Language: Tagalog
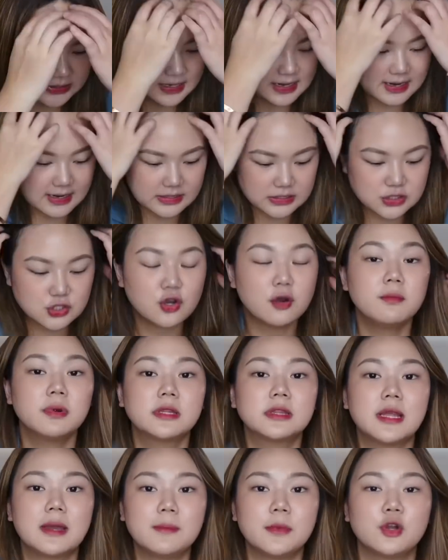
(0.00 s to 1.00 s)
guys, sobrang
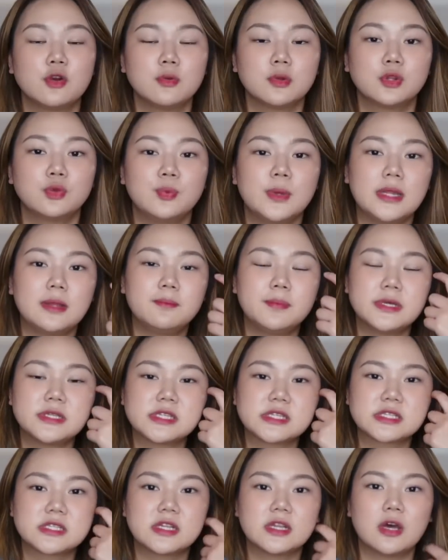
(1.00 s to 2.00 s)
dami kong tweed
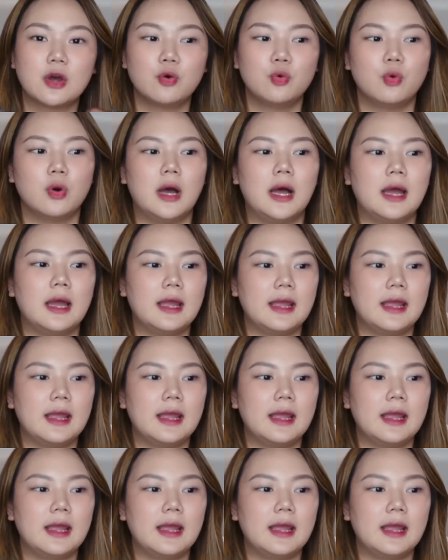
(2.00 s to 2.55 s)
pieces na nakuha.